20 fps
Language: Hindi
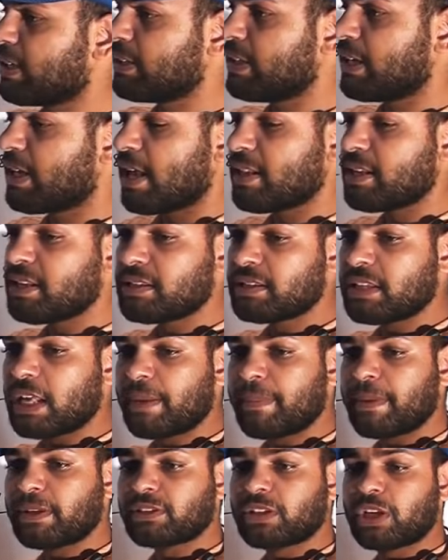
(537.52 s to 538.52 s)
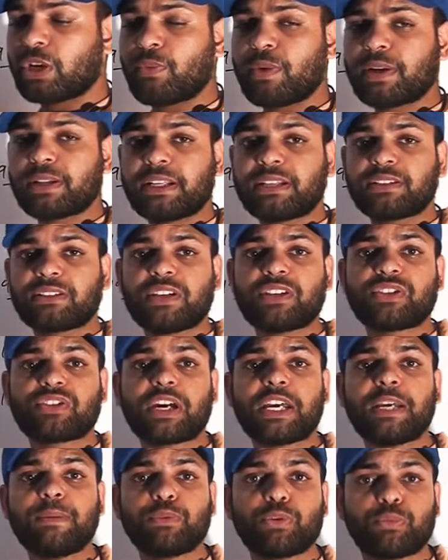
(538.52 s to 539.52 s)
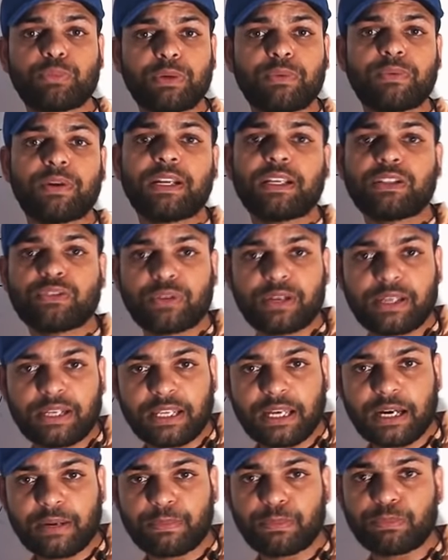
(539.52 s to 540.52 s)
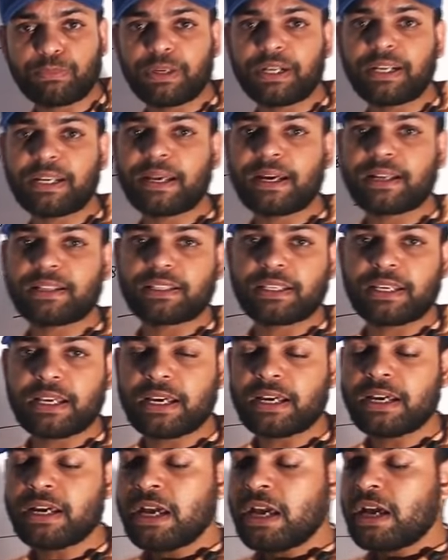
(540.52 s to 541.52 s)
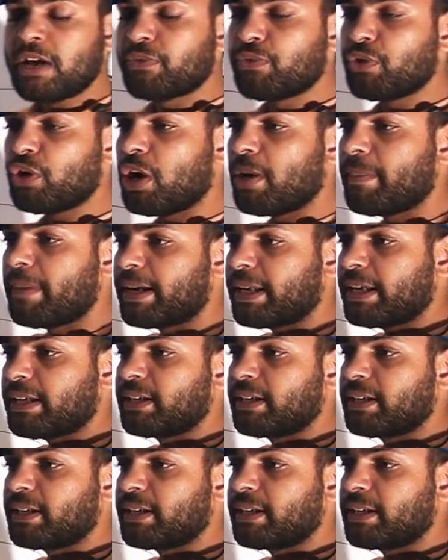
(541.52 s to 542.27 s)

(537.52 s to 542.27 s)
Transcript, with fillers: आती है राजस्थान में सर्वाधिक सिंचाई भूमि वाली जो एरिया मिट्टी आती है वो हमारे